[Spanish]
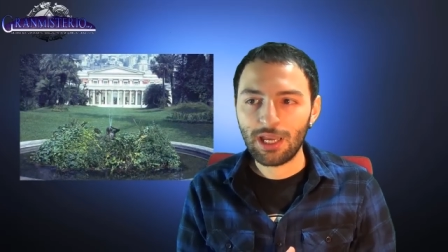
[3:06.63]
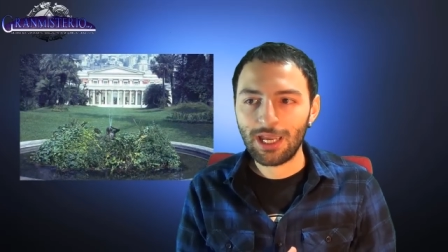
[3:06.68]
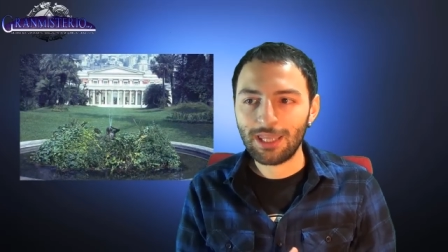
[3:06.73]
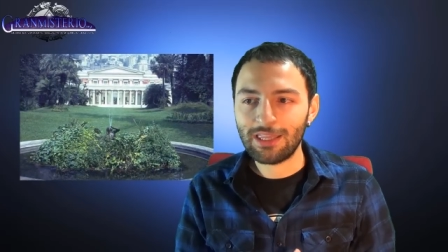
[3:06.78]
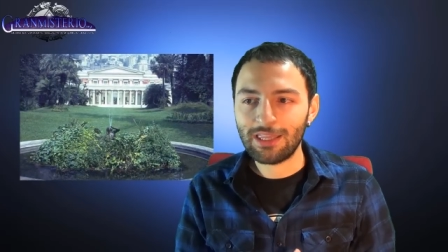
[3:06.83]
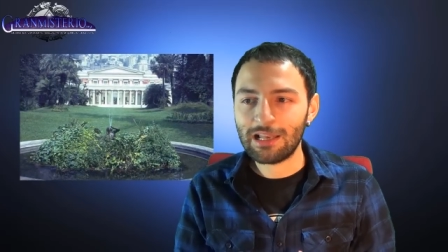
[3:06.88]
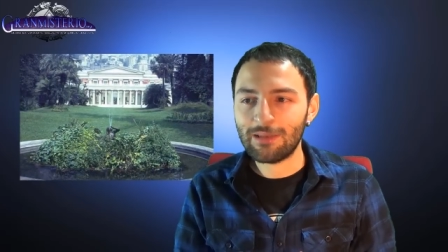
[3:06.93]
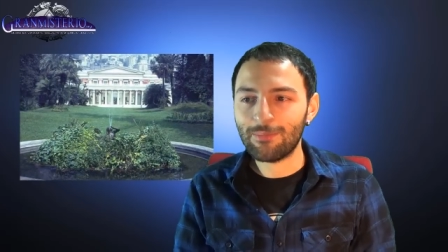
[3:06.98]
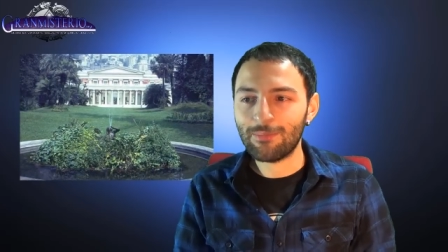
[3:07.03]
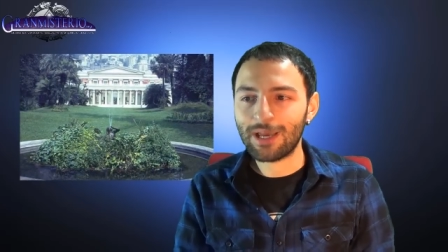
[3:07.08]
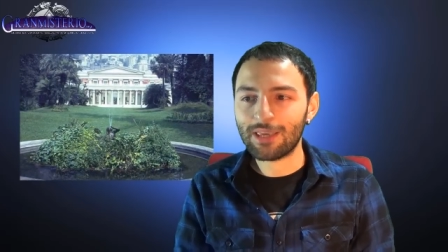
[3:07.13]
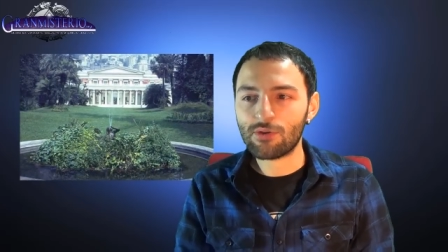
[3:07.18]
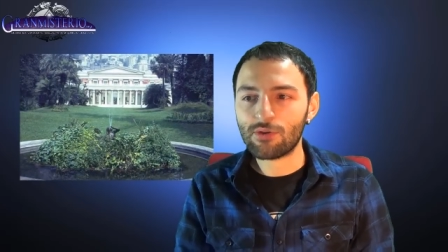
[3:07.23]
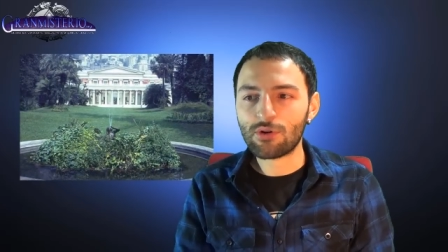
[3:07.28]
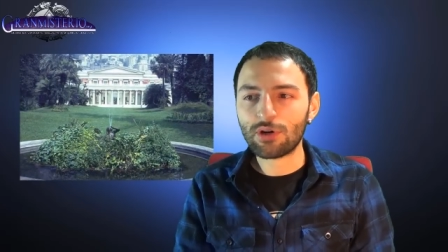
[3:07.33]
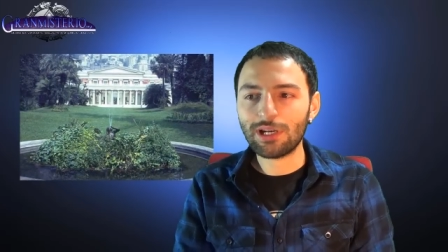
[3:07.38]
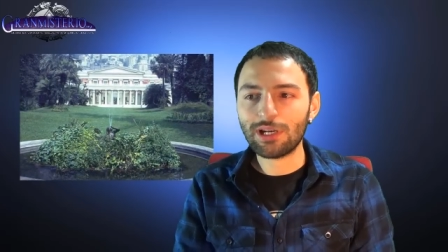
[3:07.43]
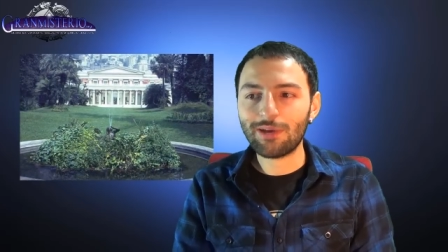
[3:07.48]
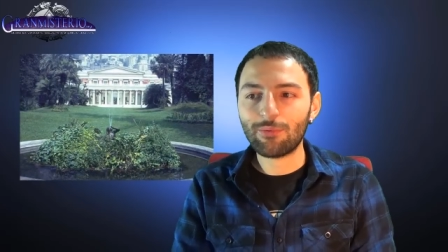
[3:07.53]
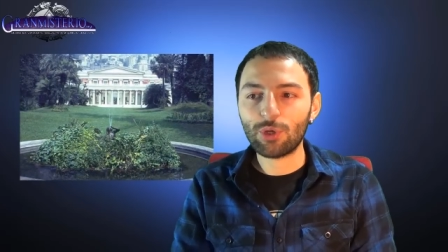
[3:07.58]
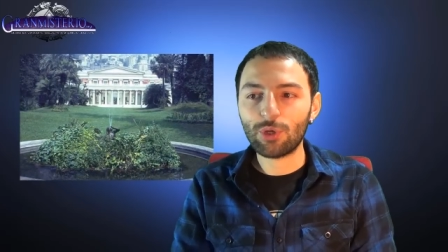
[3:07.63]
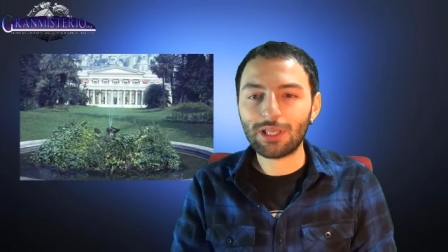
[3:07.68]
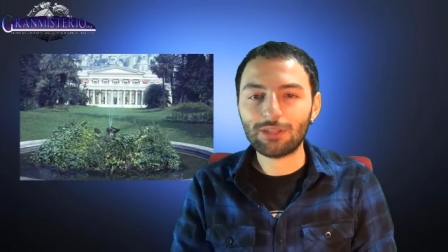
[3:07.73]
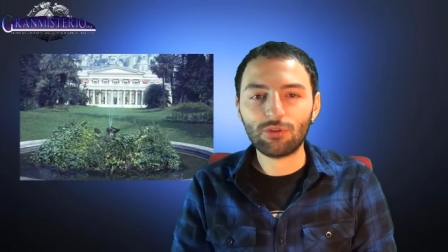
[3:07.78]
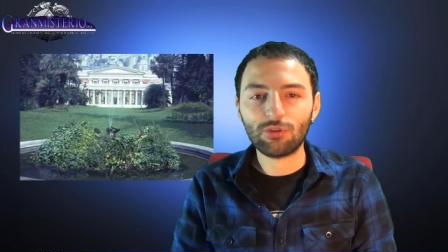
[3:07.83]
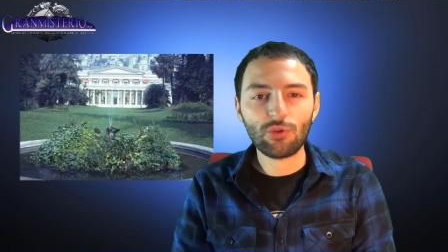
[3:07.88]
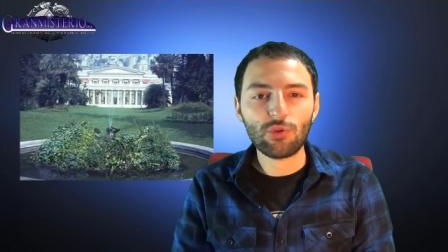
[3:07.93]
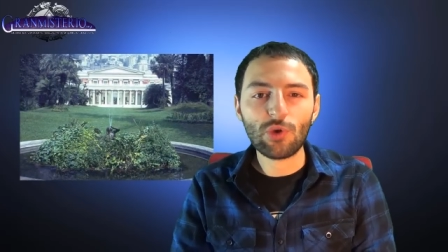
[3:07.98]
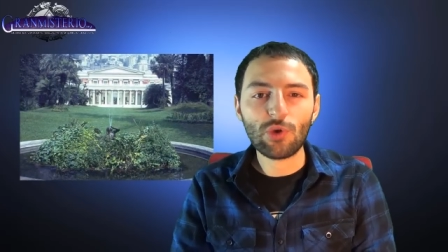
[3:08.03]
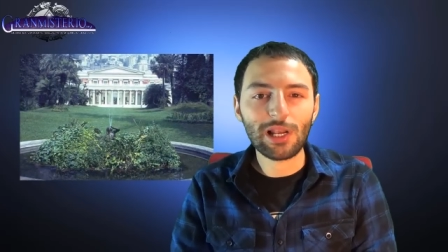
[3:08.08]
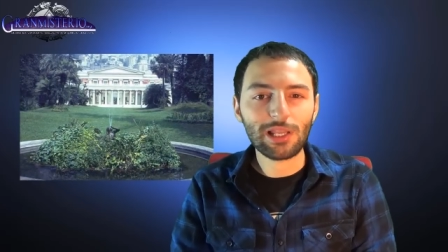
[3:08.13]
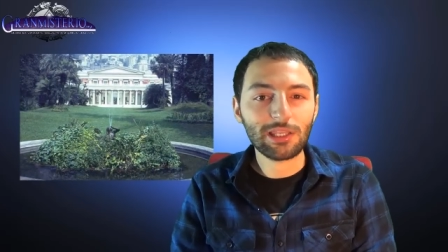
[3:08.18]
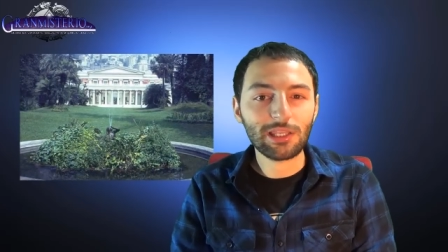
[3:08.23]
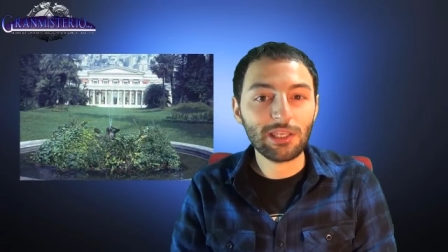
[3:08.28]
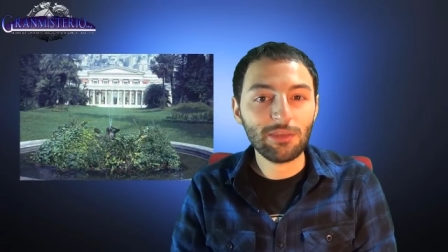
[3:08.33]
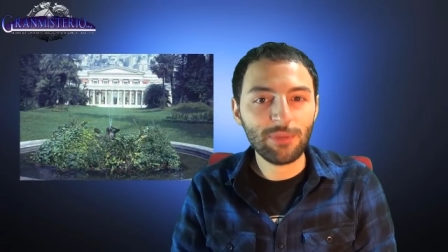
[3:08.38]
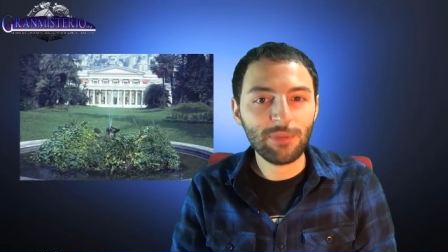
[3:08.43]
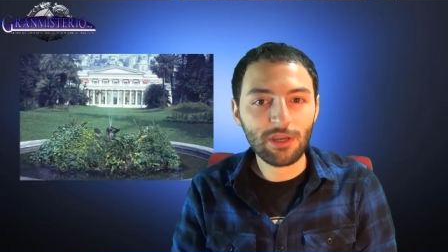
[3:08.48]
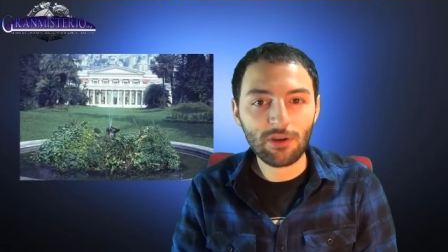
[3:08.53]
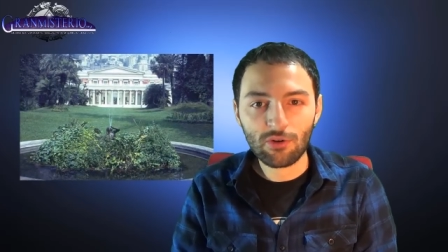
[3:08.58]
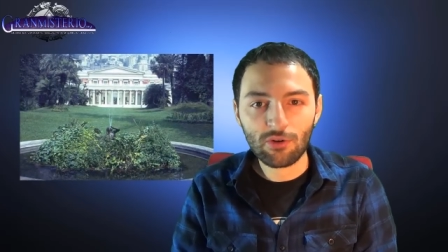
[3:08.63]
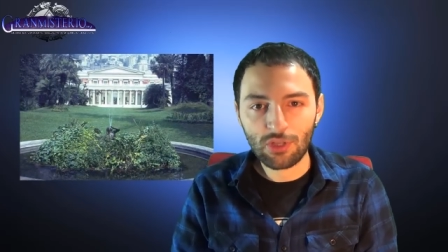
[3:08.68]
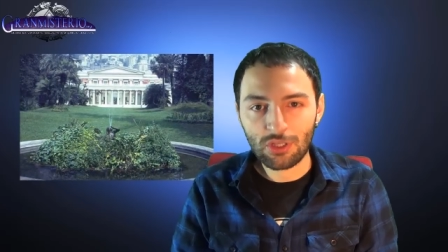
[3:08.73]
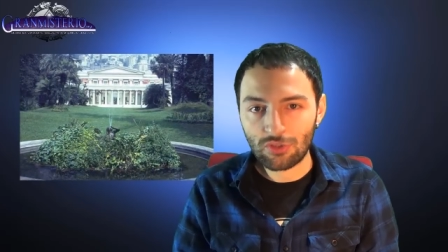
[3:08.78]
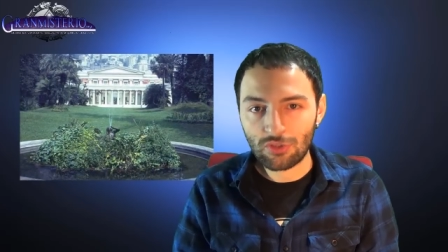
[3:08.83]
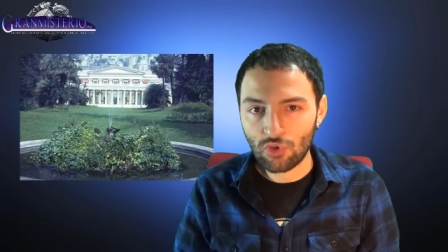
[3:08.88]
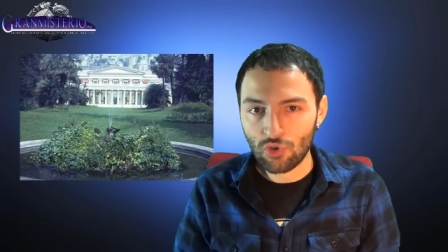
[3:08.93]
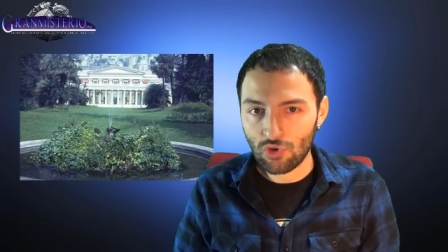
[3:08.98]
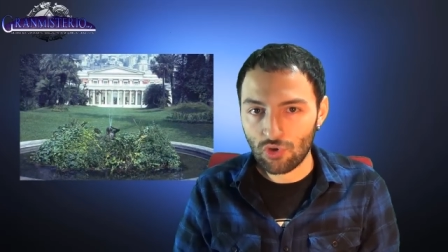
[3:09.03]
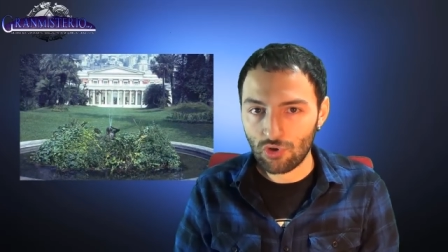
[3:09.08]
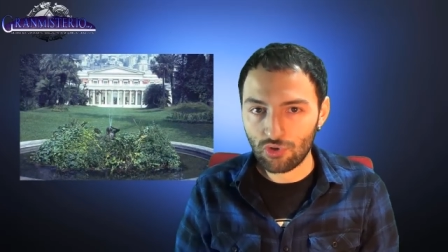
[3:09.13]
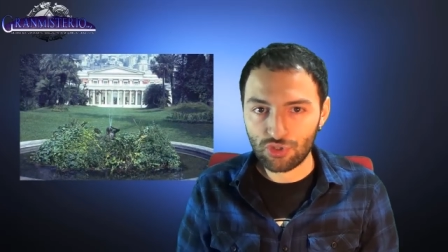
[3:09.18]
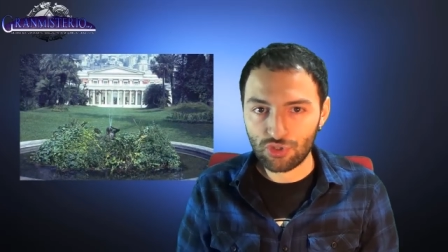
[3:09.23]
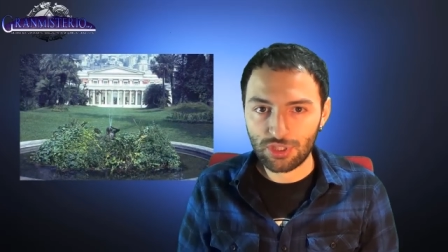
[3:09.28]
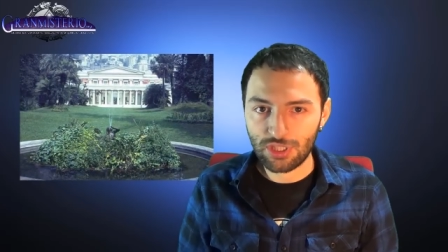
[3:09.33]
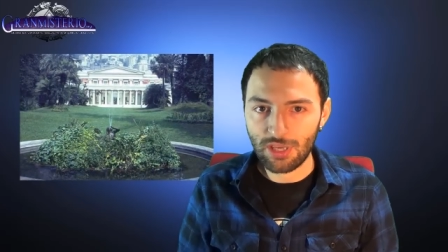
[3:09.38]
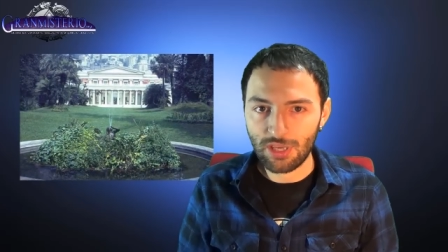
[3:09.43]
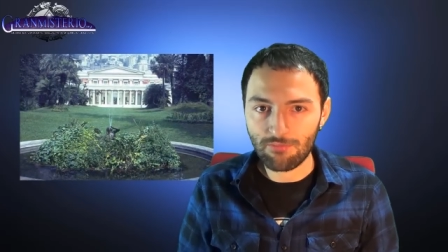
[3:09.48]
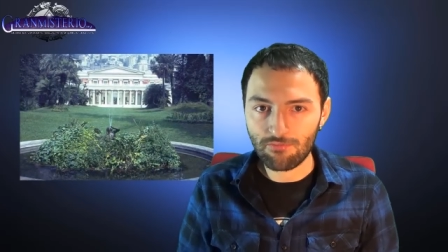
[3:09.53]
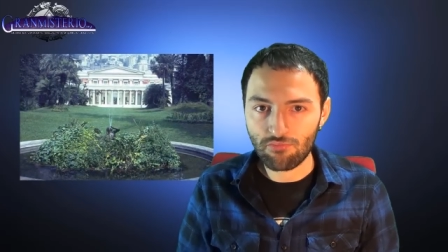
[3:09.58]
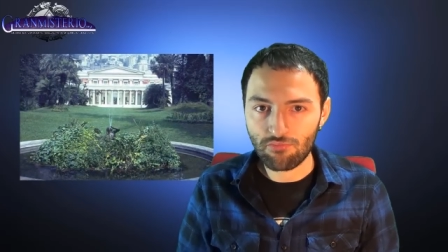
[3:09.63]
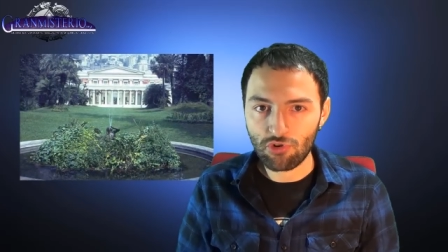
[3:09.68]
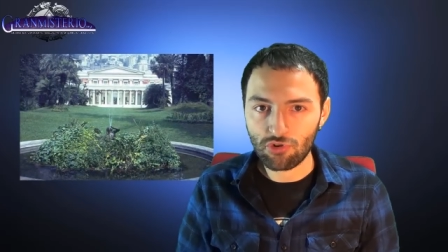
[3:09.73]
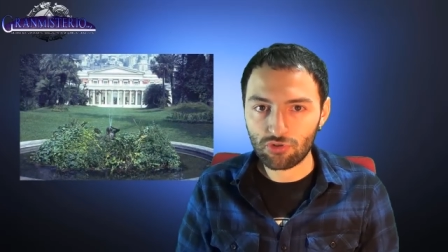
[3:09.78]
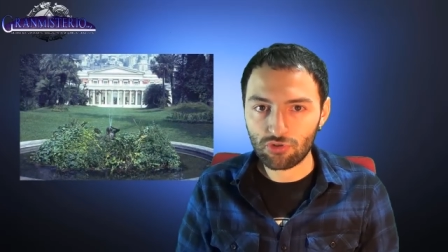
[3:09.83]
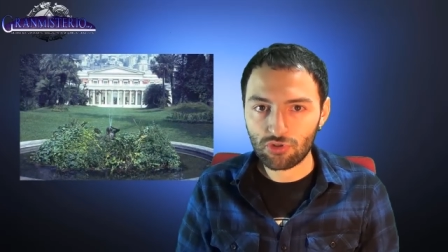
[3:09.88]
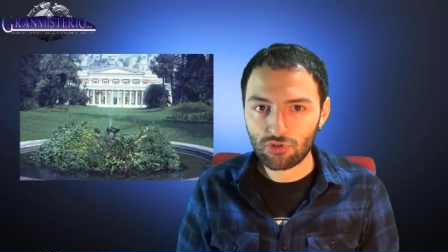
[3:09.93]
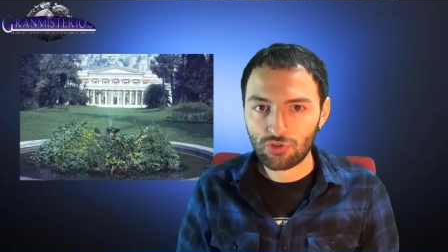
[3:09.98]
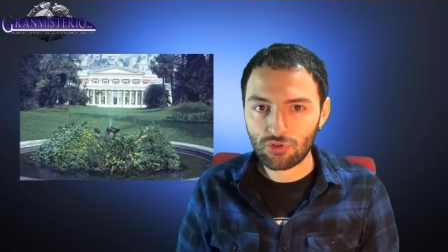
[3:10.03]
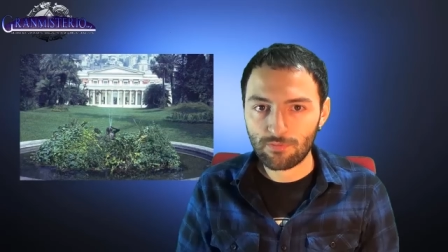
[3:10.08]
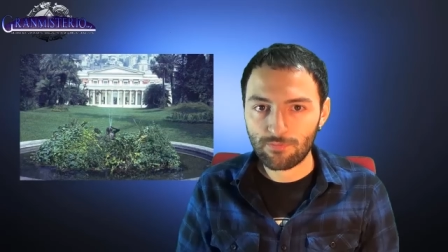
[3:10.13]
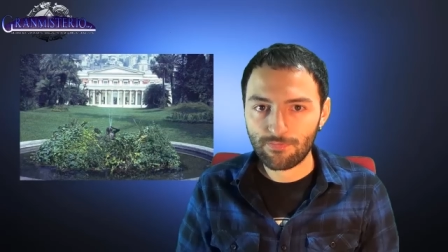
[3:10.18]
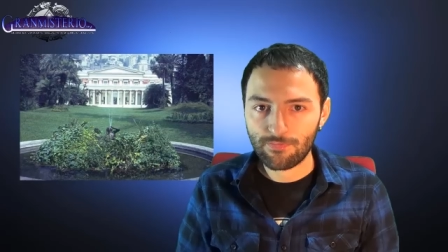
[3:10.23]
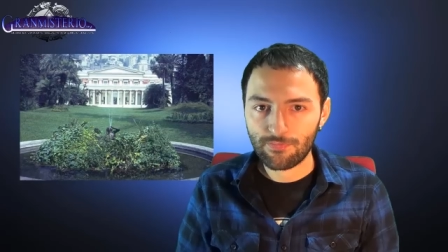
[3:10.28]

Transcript: en el mayor laboratorio alquímico de todos los tiempos.